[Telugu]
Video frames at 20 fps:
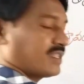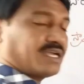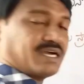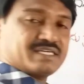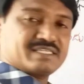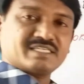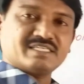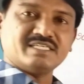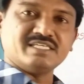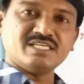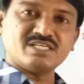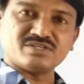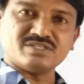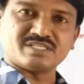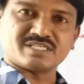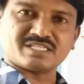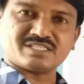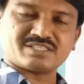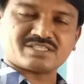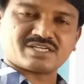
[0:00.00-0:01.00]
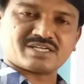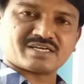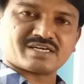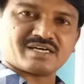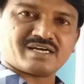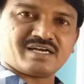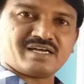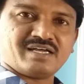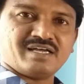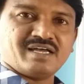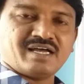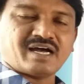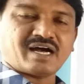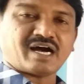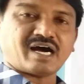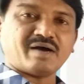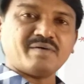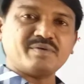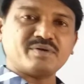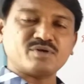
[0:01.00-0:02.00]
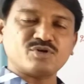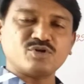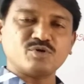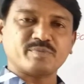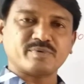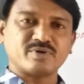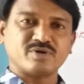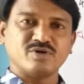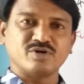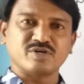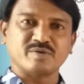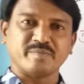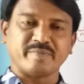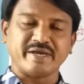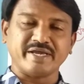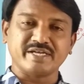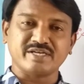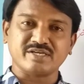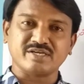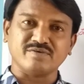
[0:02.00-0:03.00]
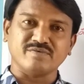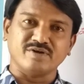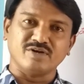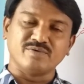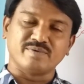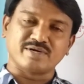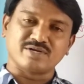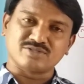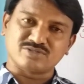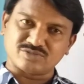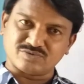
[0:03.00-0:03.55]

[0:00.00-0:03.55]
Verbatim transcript: అంటే నీరు నిరంతరంగా ఆవిరి రూపంలోకి బయటికి వెలువడుతూ